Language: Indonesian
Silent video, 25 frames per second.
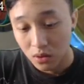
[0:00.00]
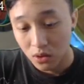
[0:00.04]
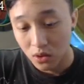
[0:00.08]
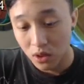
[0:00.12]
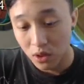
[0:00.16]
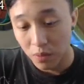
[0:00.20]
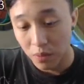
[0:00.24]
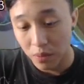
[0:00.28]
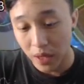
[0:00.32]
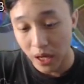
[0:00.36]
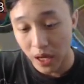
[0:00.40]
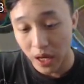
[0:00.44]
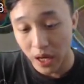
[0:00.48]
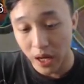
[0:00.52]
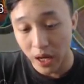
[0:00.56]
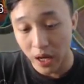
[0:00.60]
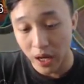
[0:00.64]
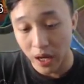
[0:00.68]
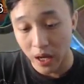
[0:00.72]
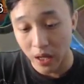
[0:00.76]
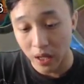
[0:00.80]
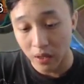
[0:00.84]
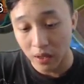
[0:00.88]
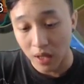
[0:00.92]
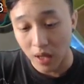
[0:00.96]

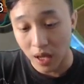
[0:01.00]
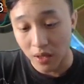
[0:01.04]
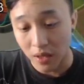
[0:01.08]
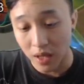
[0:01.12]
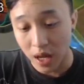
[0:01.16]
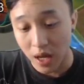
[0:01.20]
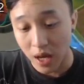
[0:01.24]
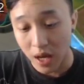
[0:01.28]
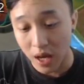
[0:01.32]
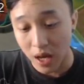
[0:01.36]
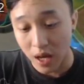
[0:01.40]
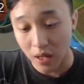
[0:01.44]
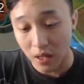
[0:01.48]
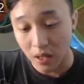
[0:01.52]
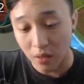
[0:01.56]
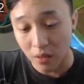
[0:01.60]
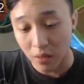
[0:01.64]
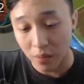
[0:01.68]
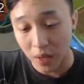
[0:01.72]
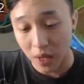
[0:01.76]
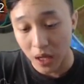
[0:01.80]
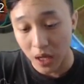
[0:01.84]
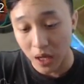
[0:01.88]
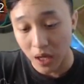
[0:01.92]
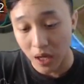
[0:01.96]
jebret hajar
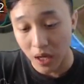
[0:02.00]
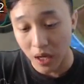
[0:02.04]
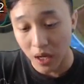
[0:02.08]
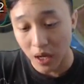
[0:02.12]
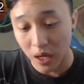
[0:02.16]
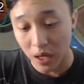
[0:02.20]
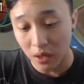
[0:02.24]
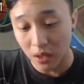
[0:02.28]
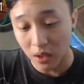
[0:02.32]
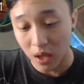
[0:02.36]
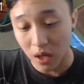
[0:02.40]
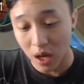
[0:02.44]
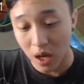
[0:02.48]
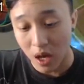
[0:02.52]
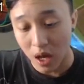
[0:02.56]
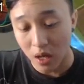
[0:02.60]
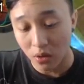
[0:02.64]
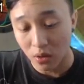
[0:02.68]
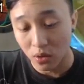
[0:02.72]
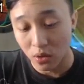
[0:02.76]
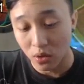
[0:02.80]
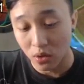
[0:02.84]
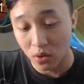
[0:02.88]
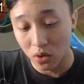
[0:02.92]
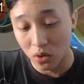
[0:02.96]
jebret
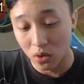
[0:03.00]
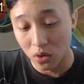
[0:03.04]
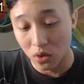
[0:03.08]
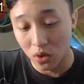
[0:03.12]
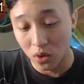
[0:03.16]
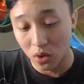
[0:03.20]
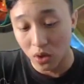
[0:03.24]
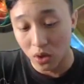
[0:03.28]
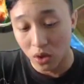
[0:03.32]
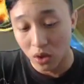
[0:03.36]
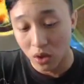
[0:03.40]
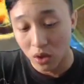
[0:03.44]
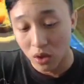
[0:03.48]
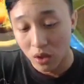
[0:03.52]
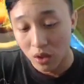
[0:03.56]
aduh